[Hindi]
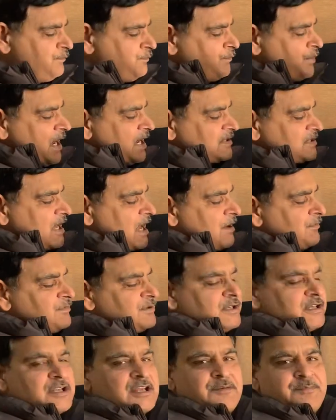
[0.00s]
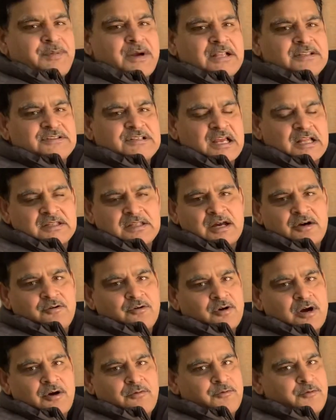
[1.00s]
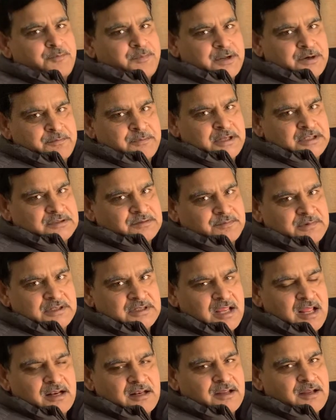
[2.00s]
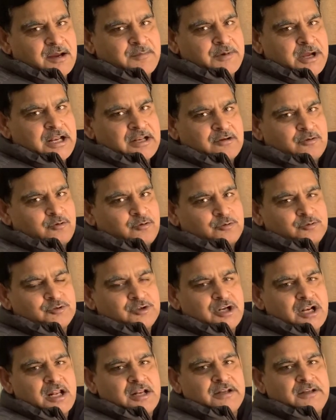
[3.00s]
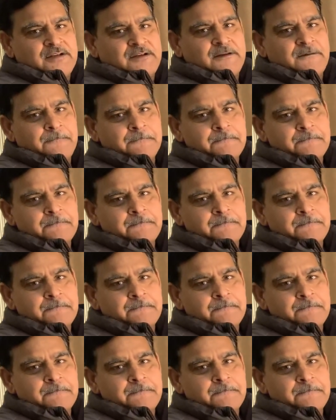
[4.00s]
पैसा अभी इनके पास ज्यादा होगा वो परमात्मा जाने हमारे को उतना नहीं